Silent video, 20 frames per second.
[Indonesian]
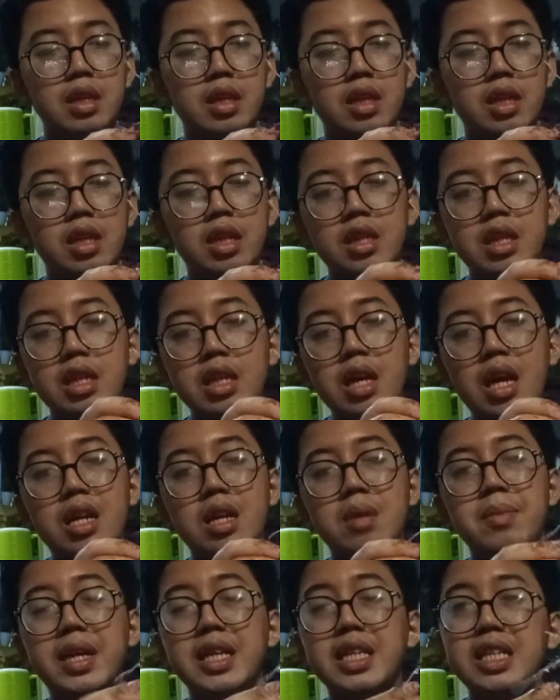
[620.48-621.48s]
ini tadi
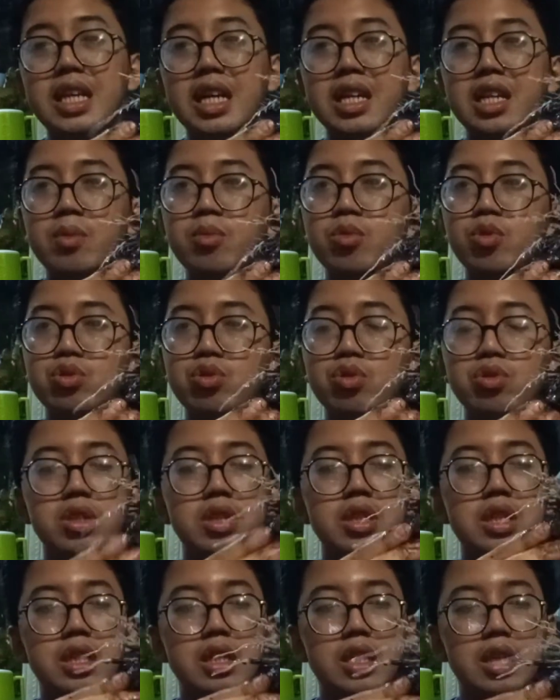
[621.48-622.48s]
ada bagian yang busuk
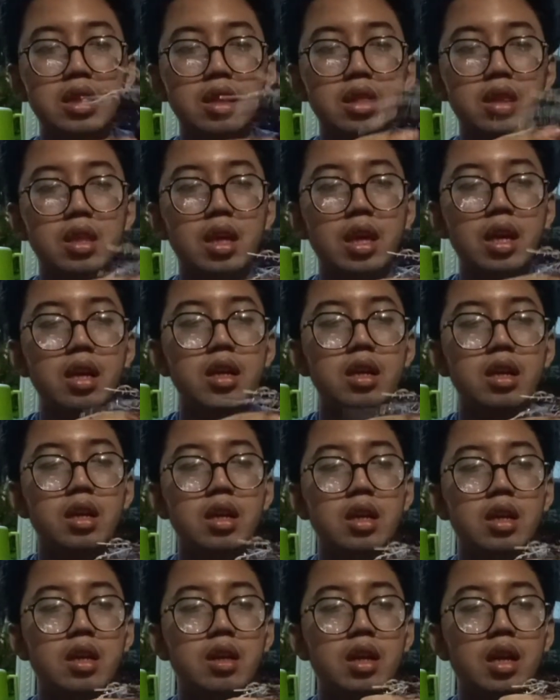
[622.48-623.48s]
sedikit, ya.
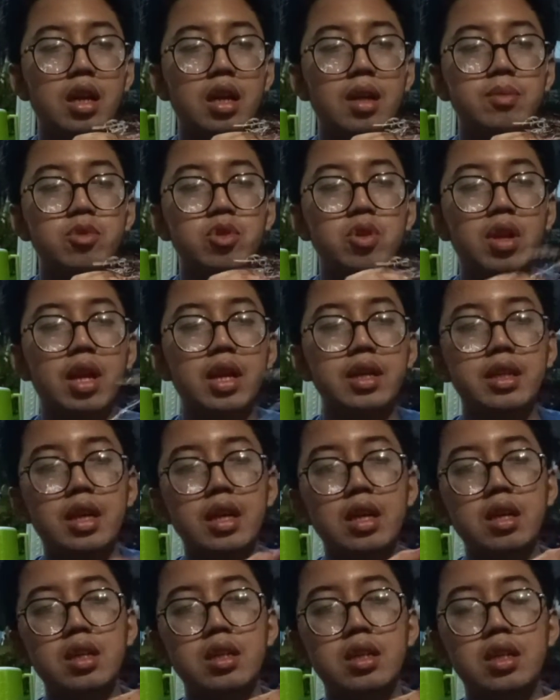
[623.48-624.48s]

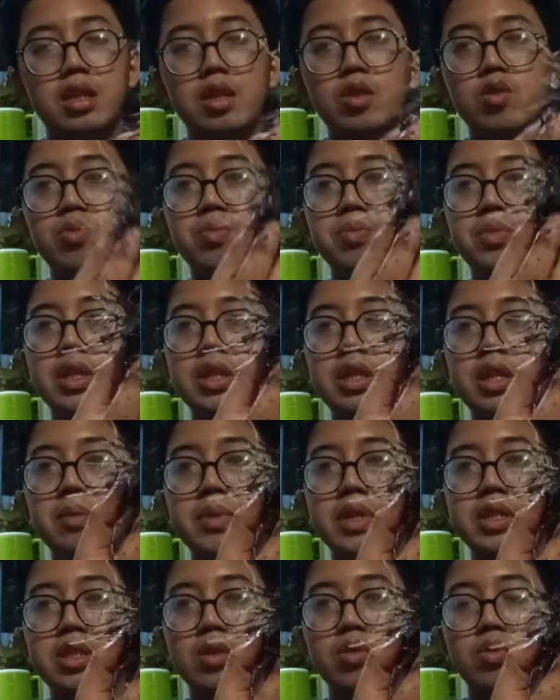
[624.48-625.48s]
Alhamdulillahnya, ini umbinya
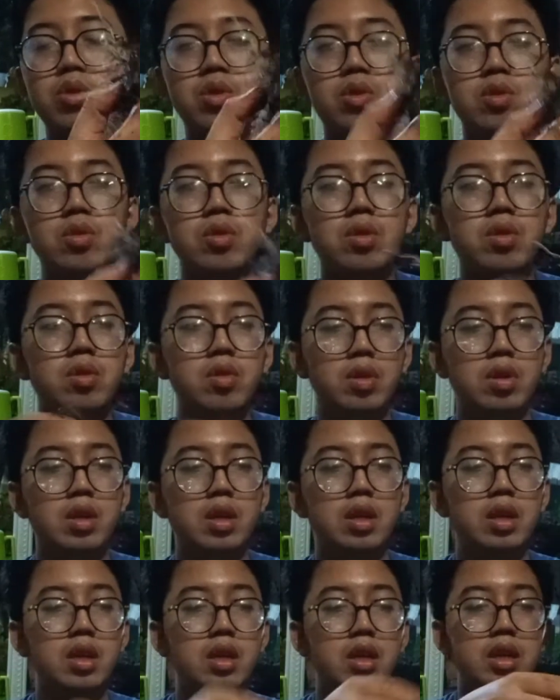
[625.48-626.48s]
masih utuh.
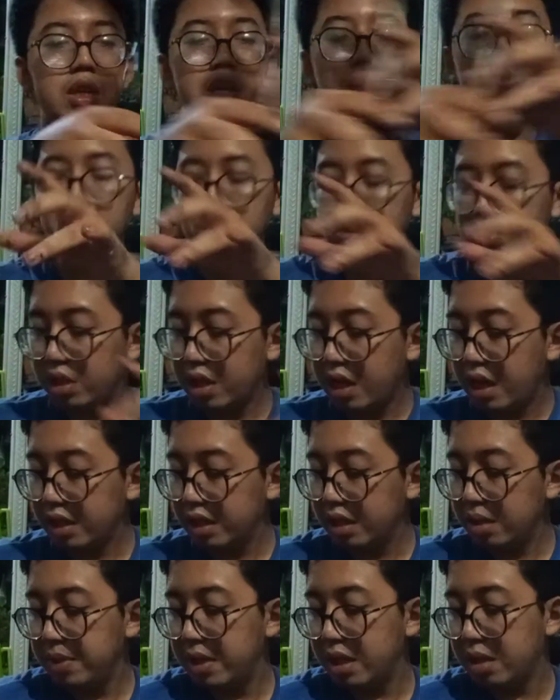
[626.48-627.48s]
Ini aku cuci
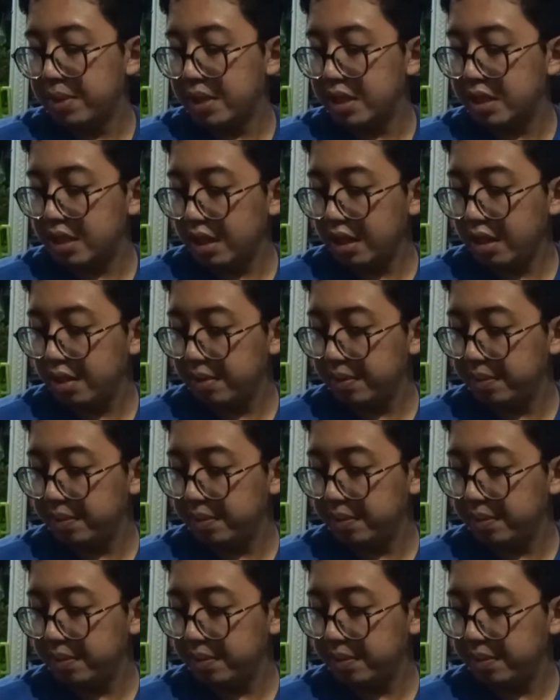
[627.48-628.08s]
lagi biar bersih.